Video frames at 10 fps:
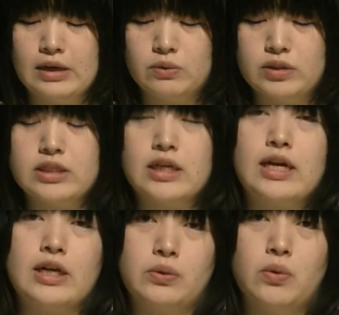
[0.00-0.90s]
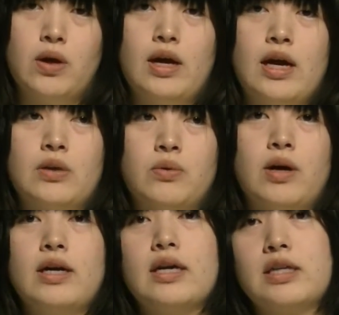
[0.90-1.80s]
試写会のお
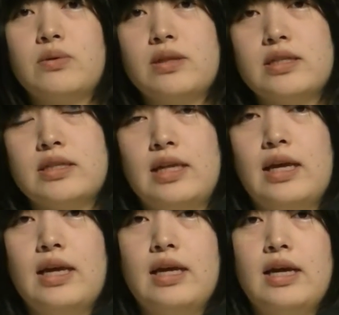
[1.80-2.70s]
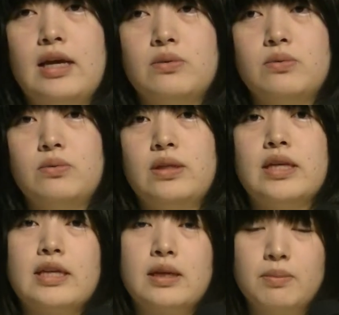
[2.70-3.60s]
はがきをですねい
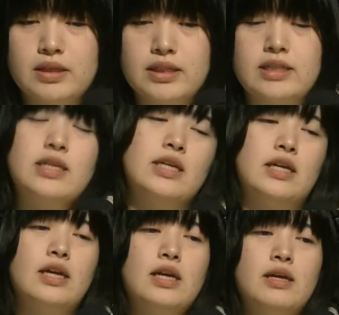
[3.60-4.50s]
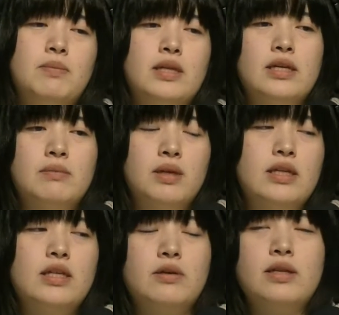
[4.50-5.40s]
ただきまして、ぜひ見
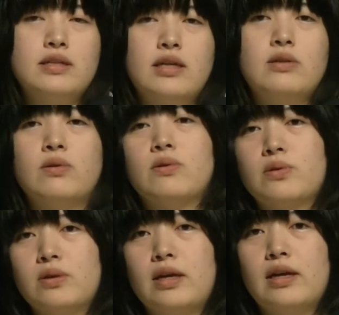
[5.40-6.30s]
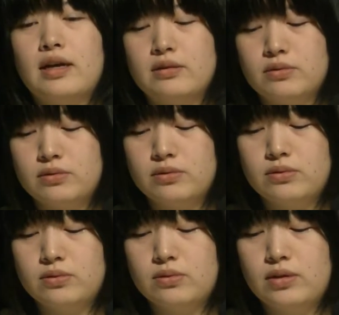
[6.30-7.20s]
に来てくださいということで
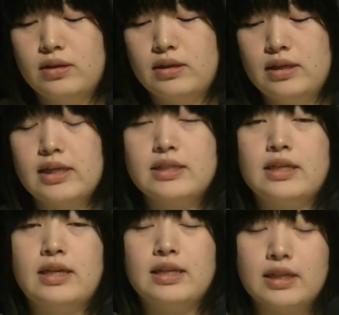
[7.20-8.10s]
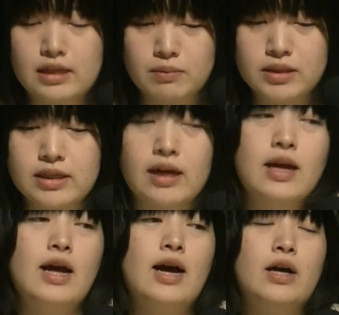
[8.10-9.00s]
行かせていただきました。
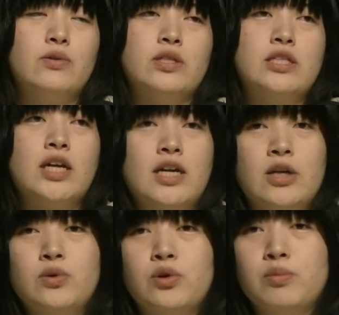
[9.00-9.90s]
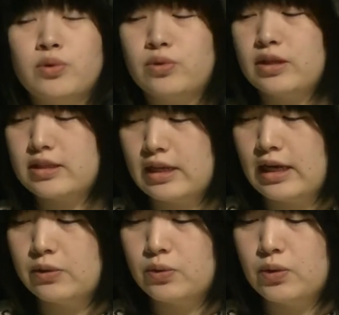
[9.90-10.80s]
試写会というものをです
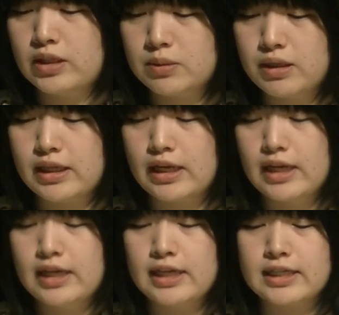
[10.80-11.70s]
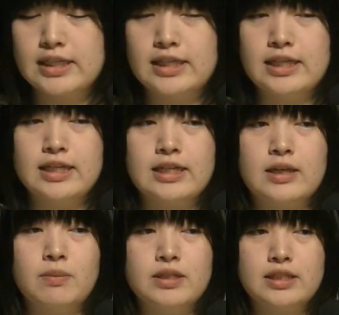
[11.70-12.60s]
ね初めて行かせていただ
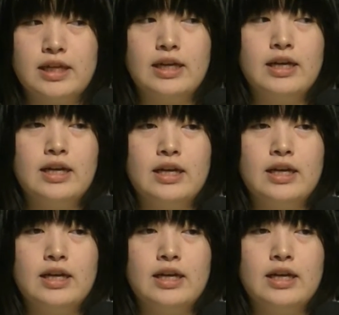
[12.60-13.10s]
きまして、